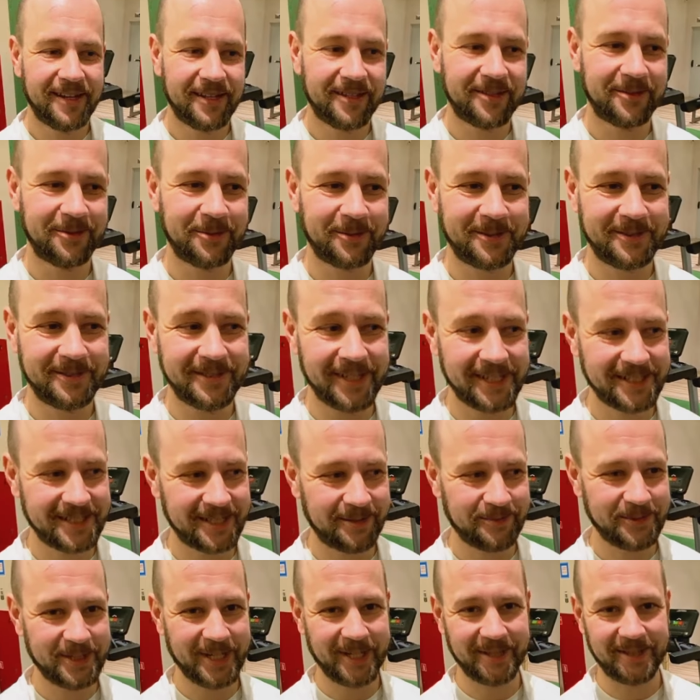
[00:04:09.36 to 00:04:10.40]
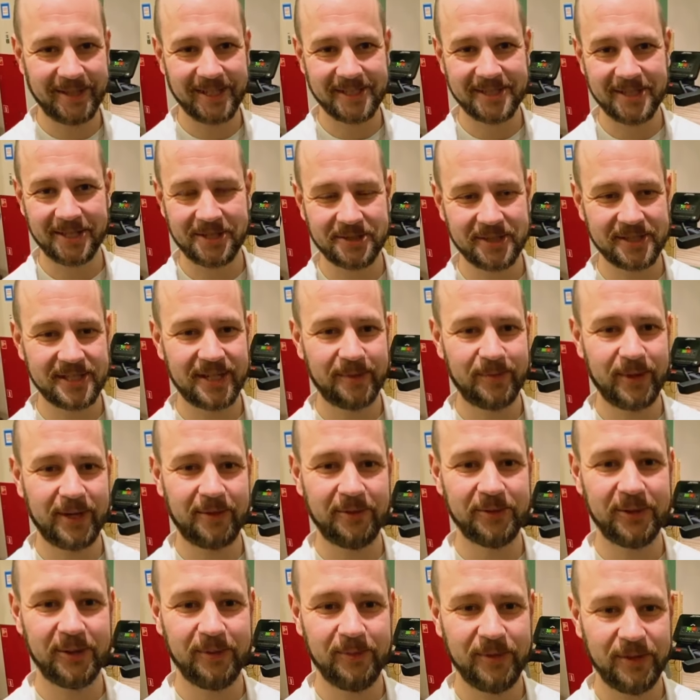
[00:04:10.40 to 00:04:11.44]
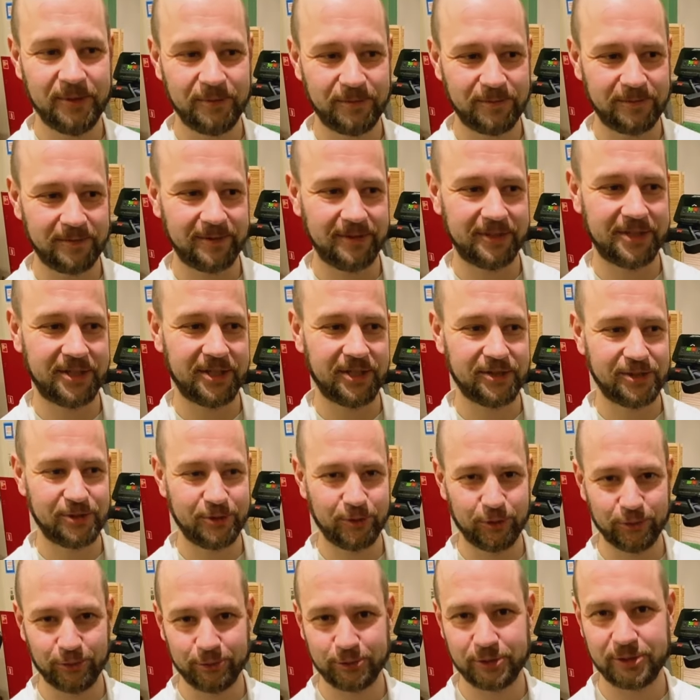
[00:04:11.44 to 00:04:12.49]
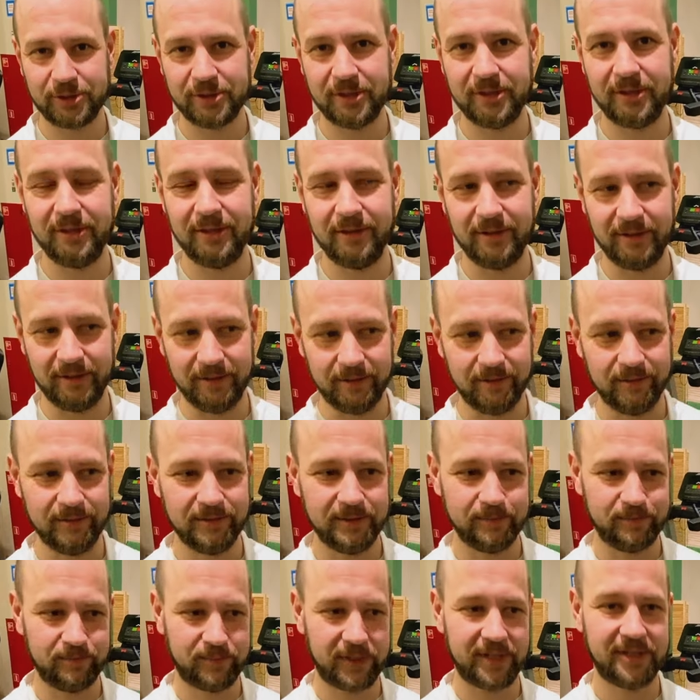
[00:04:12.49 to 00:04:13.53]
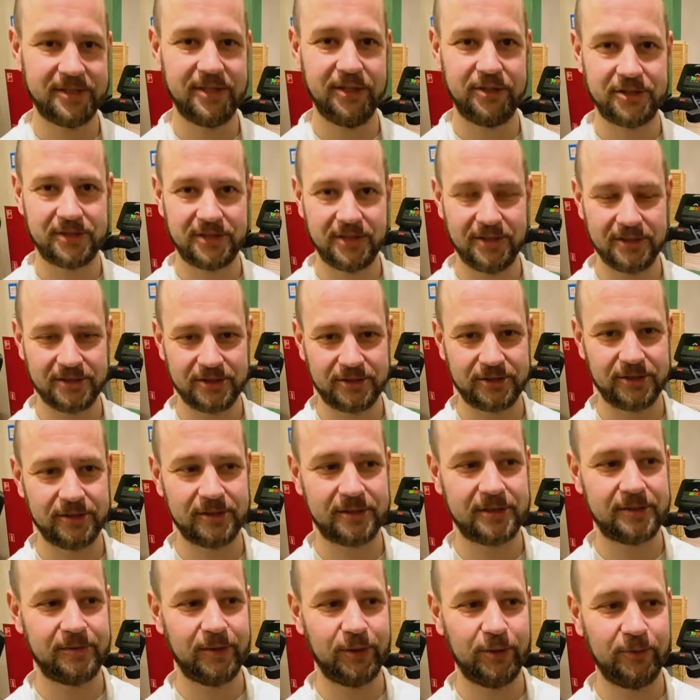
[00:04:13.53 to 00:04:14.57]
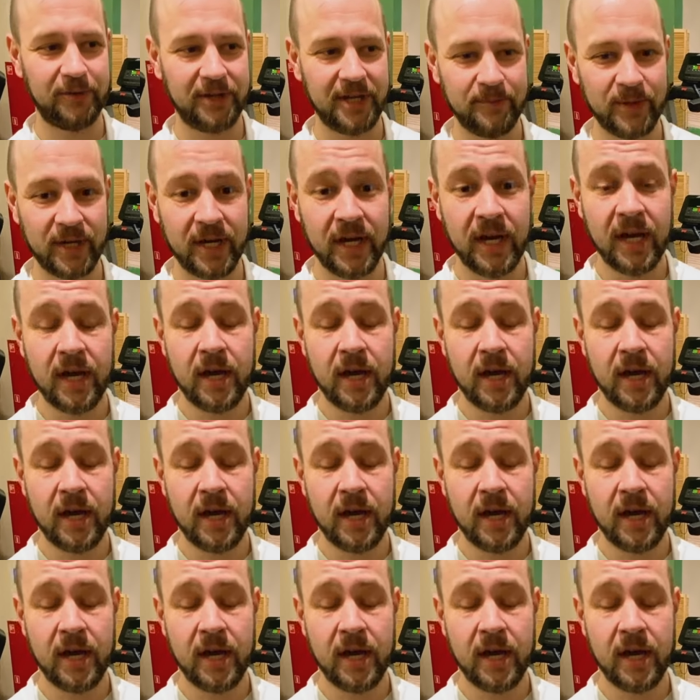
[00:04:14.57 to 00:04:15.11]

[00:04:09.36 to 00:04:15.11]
Ну, на самом деле, достаточно забавный миф. К счастью, он уже практически изжил свое время.